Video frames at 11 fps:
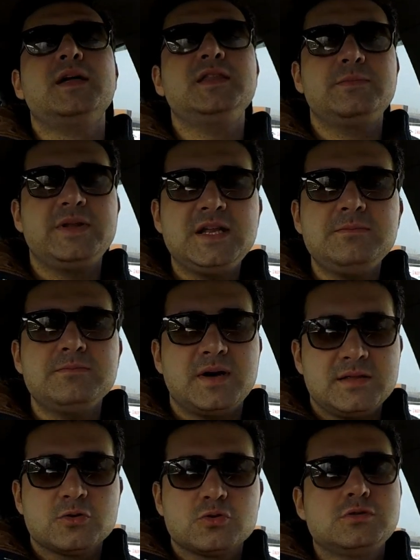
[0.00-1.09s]
Ben de bileyim.
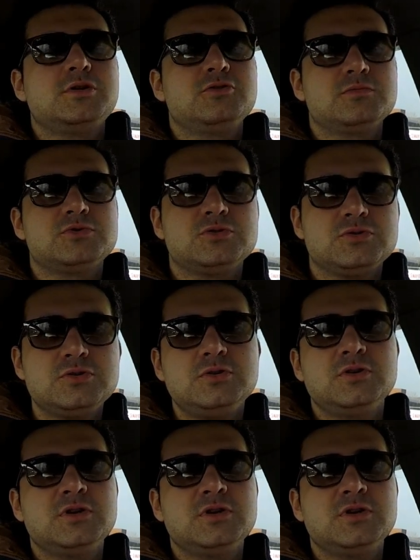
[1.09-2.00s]
Ben de kullanıyorum çünkü.